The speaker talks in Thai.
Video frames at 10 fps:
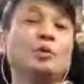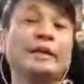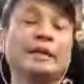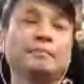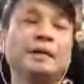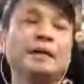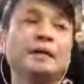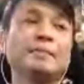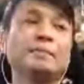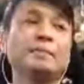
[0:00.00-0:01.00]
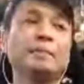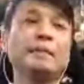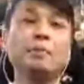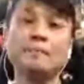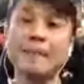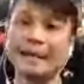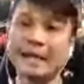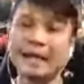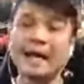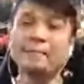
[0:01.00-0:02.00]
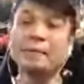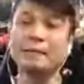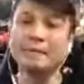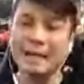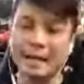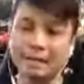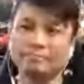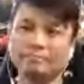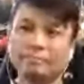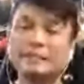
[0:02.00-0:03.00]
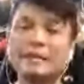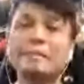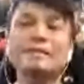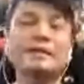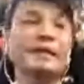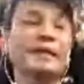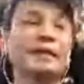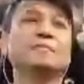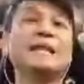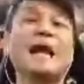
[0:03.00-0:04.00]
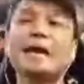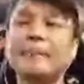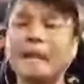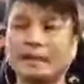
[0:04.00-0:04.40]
รกิจเพื่อพื่อปริมาณในการขายเพื่อกำไรละมันทำให้เสน่ห์มันหายไป